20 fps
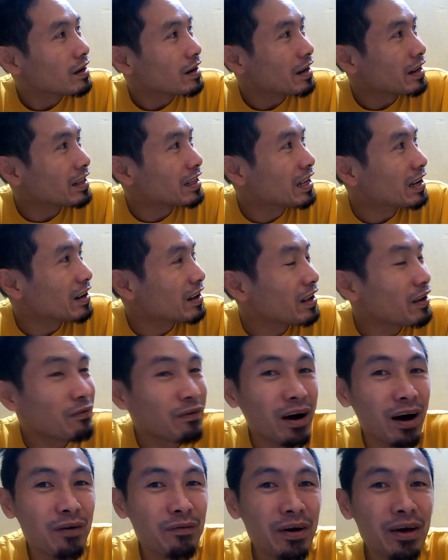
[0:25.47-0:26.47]
Pwede narinig
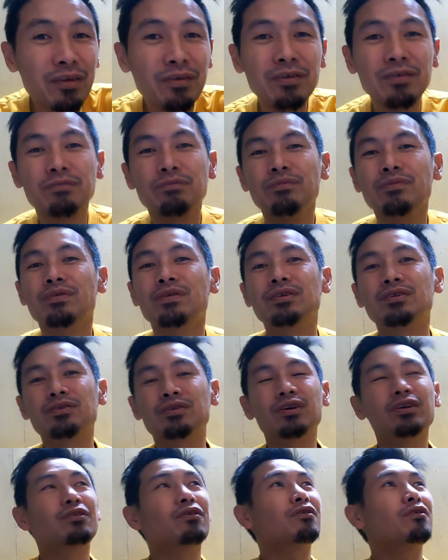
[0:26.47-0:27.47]
mga kamay ano.
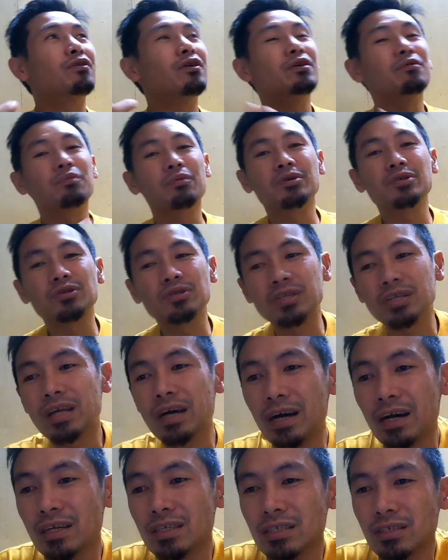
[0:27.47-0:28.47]
So dito ako ano pwesto sa
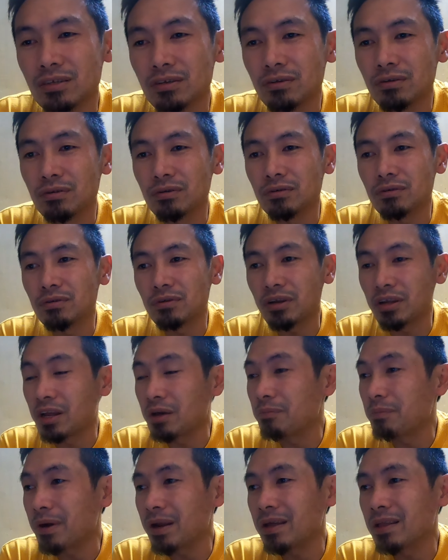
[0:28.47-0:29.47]
taas. So
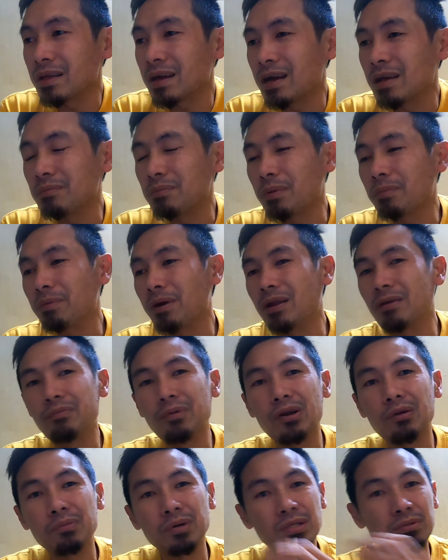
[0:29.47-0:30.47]
rinig pa rin kahit papaano
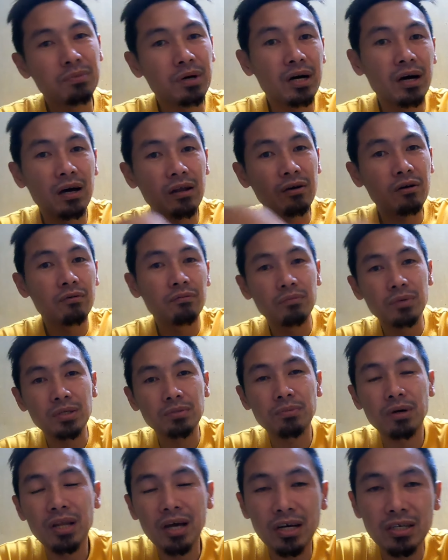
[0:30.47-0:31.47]
pero mas ano,
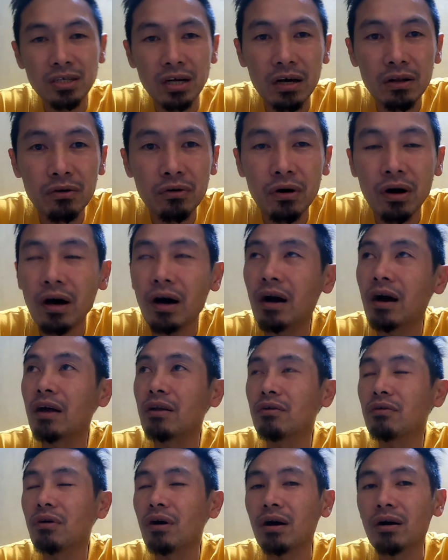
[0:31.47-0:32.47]
mas malakas ang ano ang
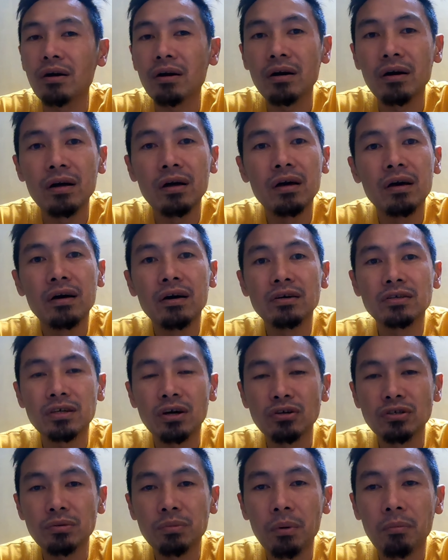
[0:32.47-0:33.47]
ano ang
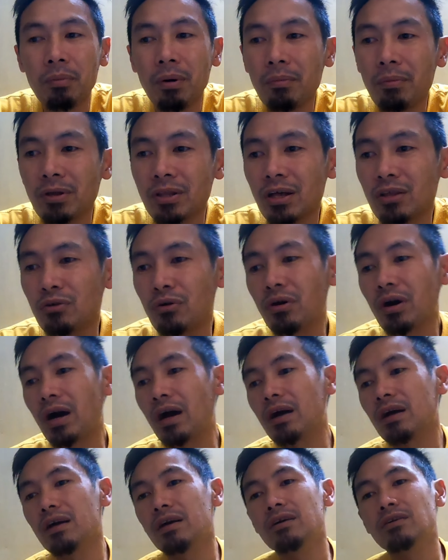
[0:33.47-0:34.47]
sound sa baba pag nandoon
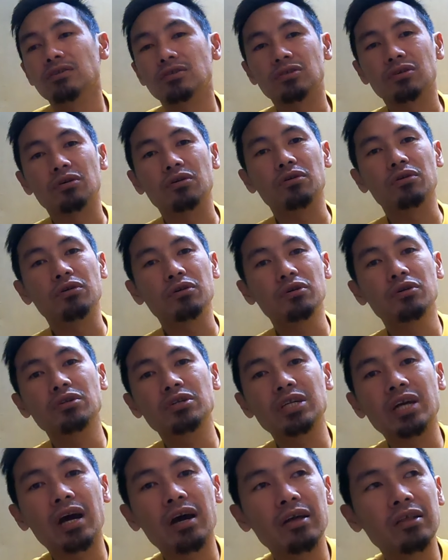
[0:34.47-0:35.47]
ka. So
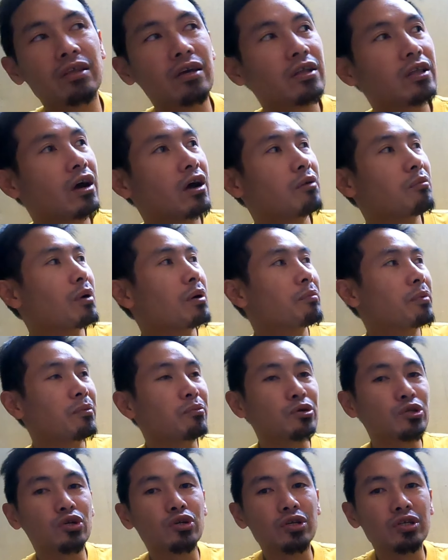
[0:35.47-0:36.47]
yun tsaka hindi tayo
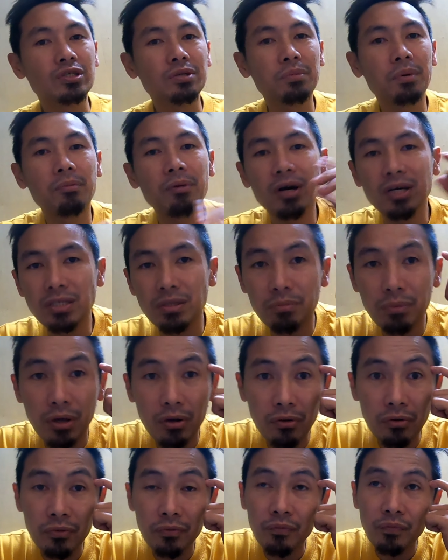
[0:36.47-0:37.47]
makapagpwesto din sa baba kasi
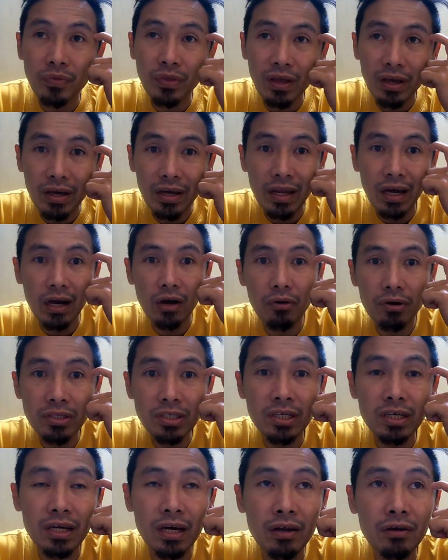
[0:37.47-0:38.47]
merong ginagawa
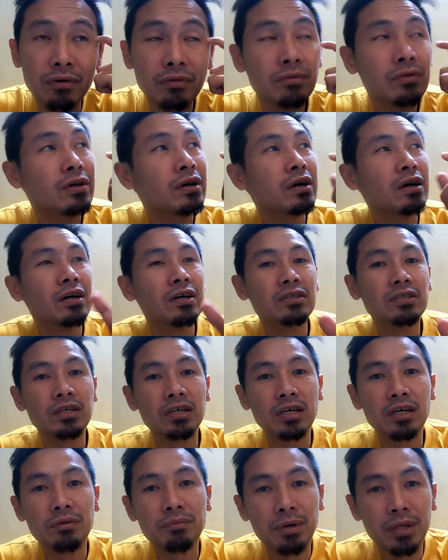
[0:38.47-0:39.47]
si ano
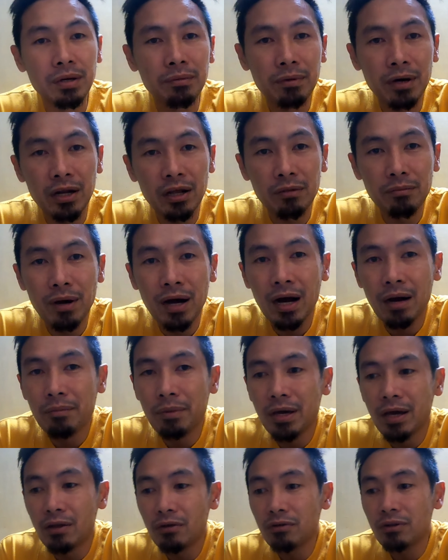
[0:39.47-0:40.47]
si Madam Arel mga
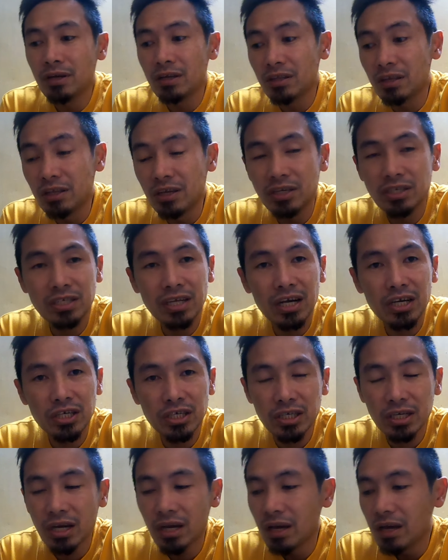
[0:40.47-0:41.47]
kamay ano
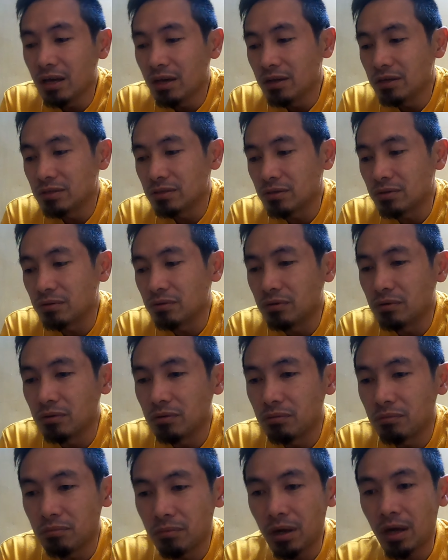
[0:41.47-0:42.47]
nagdi-distash. So
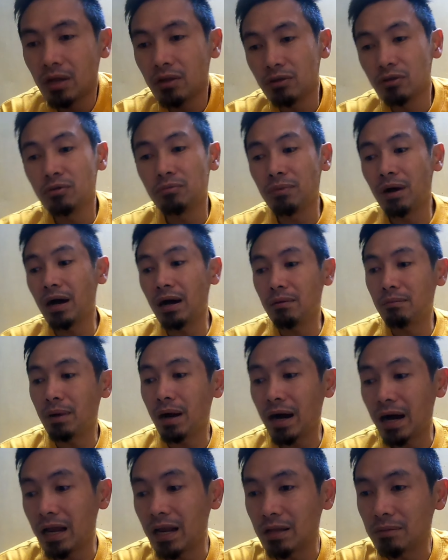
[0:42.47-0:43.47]
maano doon ma
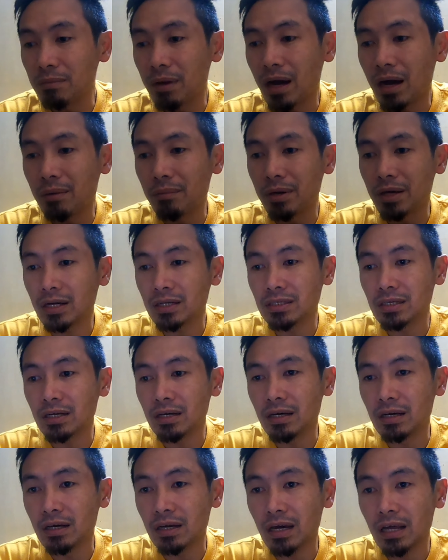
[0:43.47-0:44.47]
makalat mga kamay kasi
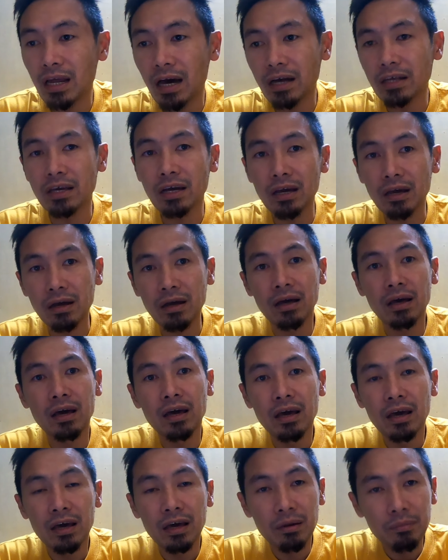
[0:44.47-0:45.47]
kailangan niya
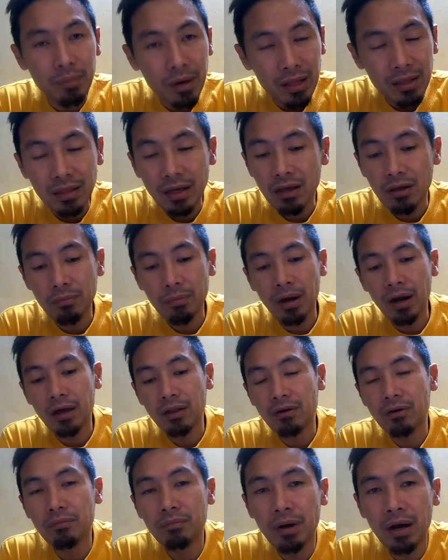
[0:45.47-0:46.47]
ibenta yung mga
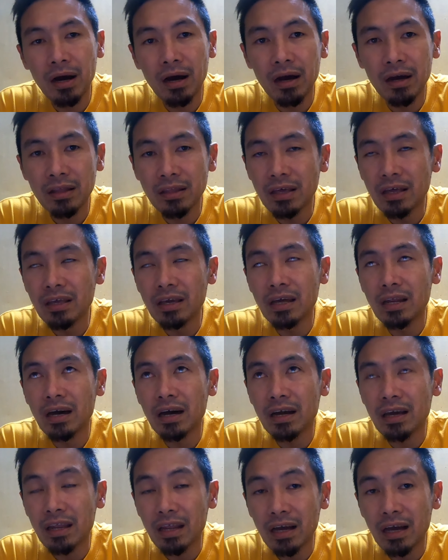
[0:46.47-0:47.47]
ano mga hindi niya
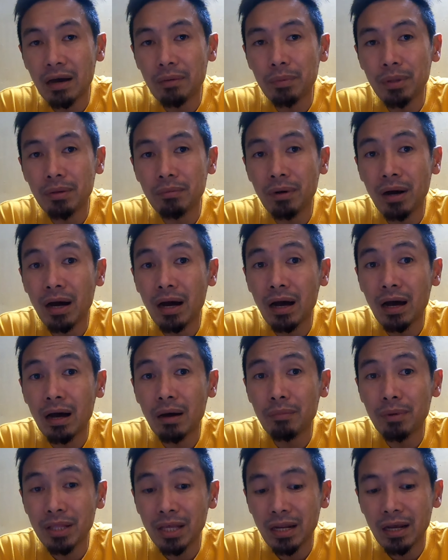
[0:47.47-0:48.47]
na ginagamit ng mga
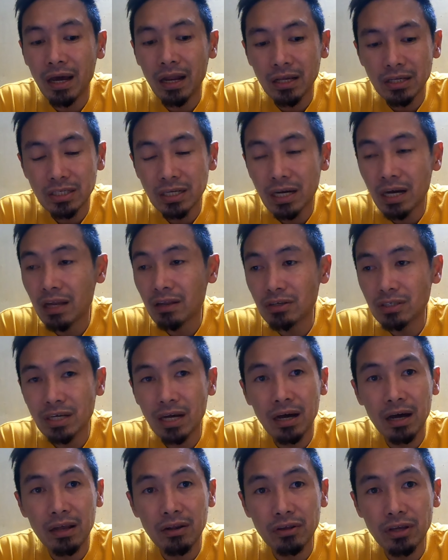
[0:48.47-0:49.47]
materyales sa ano
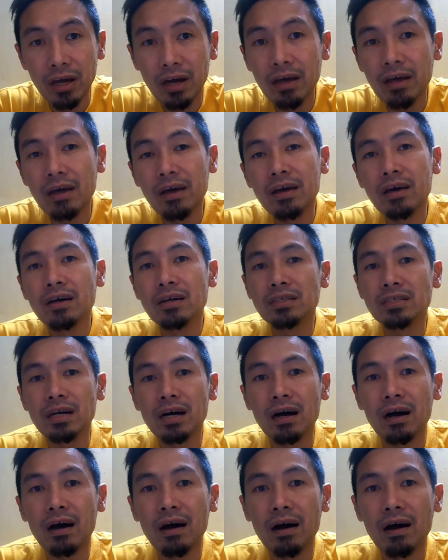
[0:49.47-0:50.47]
sa ano niya
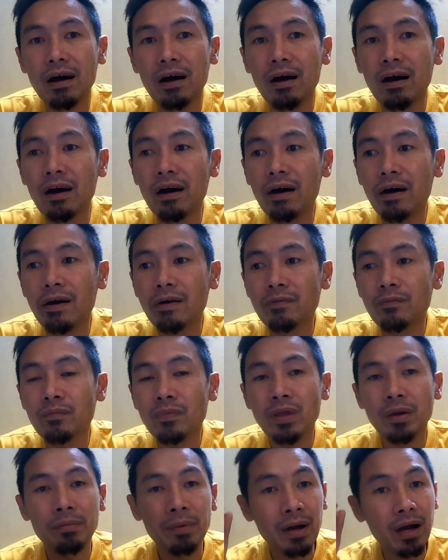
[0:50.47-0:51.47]
sa uh,
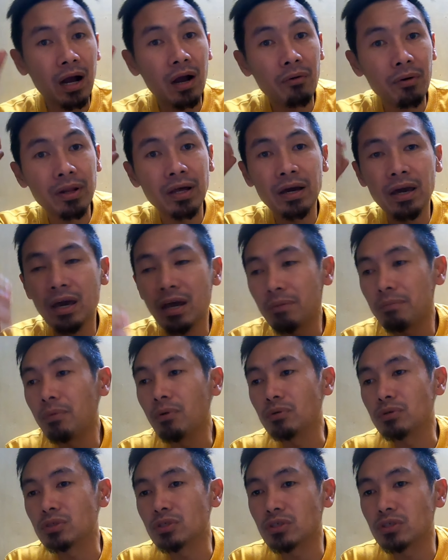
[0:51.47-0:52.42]
paggagawa ng herbos.